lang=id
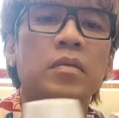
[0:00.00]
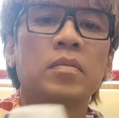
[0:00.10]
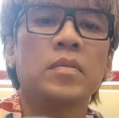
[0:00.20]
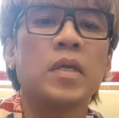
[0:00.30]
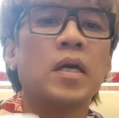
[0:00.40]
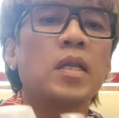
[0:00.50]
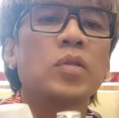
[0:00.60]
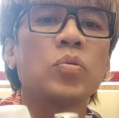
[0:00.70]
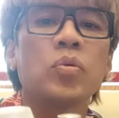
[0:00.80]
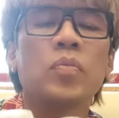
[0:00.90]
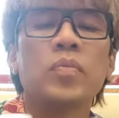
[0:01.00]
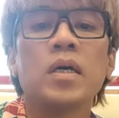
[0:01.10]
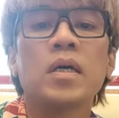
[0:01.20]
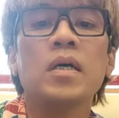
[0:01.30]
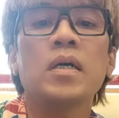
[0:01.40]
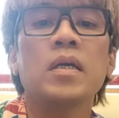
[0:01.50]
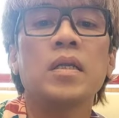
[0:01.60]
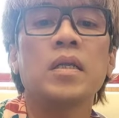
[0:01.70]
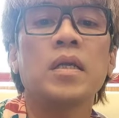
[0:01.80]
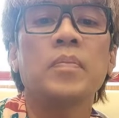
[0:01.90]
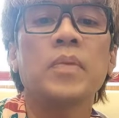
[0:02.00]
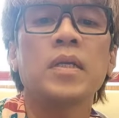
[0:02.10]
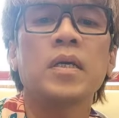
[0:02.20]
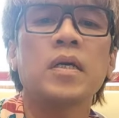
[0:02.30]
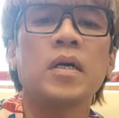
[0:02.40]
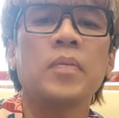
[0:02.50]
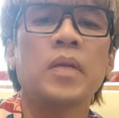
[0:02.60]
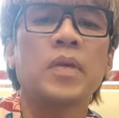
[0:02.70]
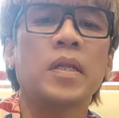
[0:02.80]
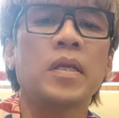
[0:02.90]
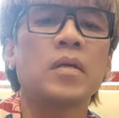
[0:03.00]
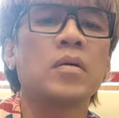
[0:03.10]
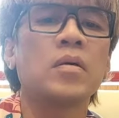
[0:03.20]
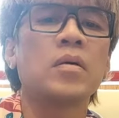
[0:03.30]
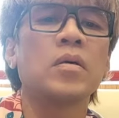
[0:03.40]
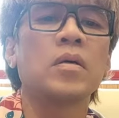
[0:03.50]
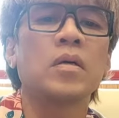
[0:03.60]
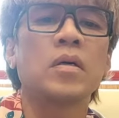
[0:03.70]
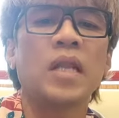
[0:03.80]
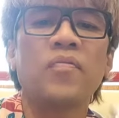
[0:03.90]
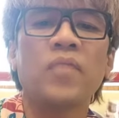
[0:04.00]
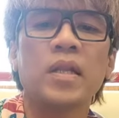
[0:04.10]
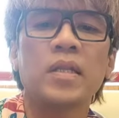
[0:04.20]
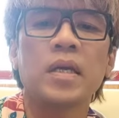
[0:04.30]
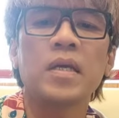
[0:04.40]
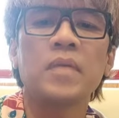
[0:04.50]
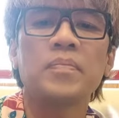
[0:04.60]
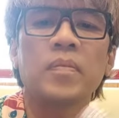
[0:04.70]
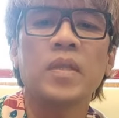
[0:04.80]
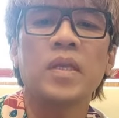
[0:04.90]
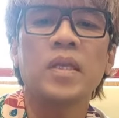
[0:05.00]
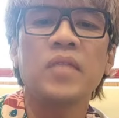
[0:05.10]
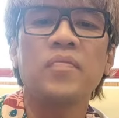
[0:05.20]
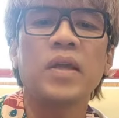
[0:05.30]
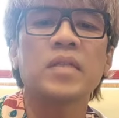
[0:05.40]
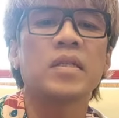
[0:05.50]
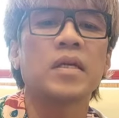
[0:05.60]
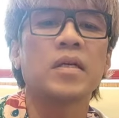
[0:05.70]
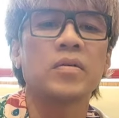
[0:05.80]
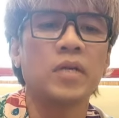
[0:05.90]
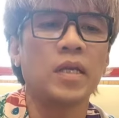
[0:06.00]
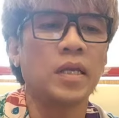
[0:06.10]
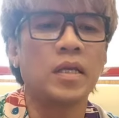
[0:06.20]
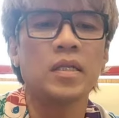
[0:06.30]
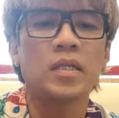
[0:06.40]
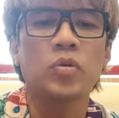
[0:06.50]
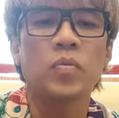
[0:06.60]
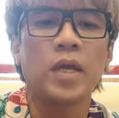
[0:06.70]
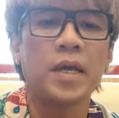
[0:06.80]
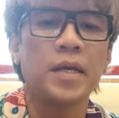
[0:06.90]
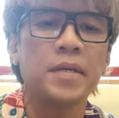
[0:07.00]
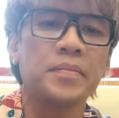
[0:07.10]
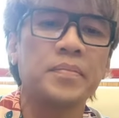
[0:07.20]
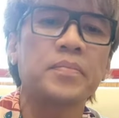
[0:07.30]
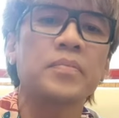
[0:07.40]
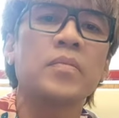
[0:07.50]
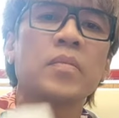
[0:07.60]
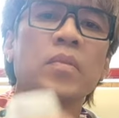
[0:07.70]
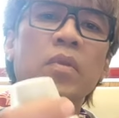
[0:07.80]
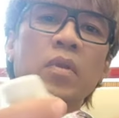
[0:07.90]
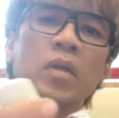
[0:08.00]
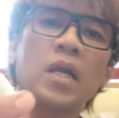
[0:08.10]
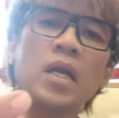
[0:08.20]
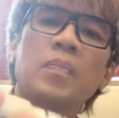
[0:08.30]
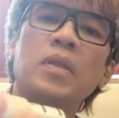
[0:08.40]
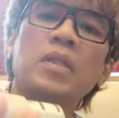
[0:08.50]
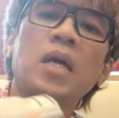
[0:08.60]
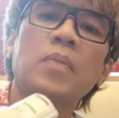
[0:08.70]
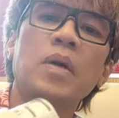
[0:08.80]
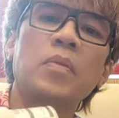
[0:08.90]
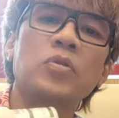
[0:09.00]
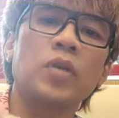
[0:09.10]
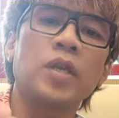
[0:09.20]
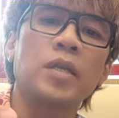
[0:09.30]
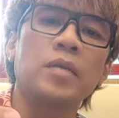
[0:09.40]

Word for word: ya ini tutupnya ini apanya apa namanya refillnya ini device nya oke kita coba ya langkah pertama masukin